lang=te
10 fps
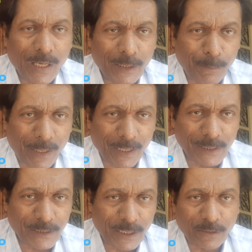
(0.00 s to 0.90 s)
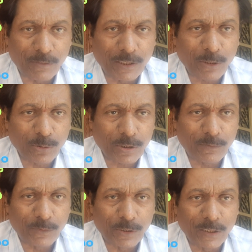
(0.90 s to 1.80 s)
అది మారాల్సినటువంటి
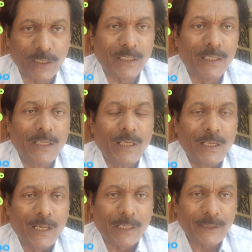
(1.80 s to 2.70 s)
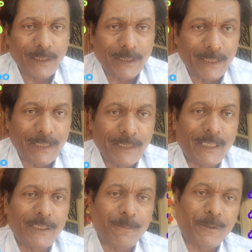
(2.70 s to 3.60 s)
అవసరం ఉంది అయితే ఇక్కడ ఏంటి
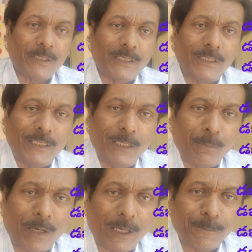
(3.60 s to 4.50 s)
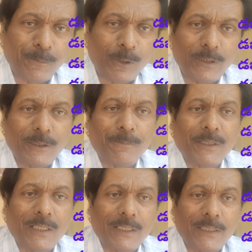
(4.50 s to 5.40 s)
అని చెప్పనంటే ఈ మార్పు అని
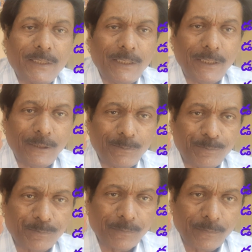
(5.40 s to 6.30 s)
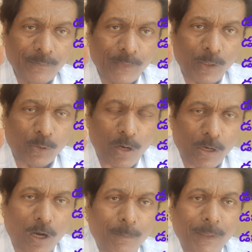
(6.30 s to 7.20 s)
చెప్పననేది ఒక
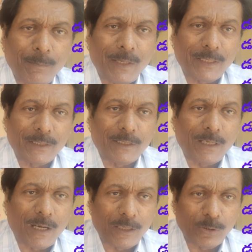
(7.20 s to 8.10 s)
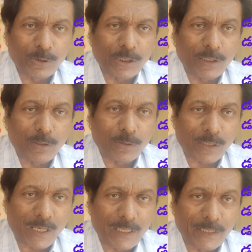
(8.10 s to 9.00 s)
కామన్ మ్యాన్ ఆలోచనలో
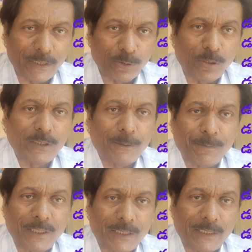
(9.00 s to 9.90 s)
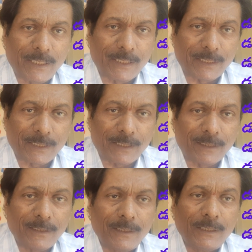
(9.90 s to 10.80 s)
రాలేదు అని చెప్పనంటే గనక
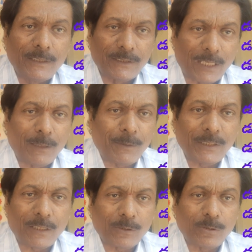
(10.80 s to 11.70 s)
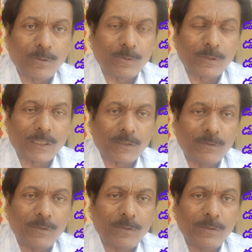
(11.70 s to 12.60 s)
చాలామంది అనుకుంటూ ఉంటారు ఓ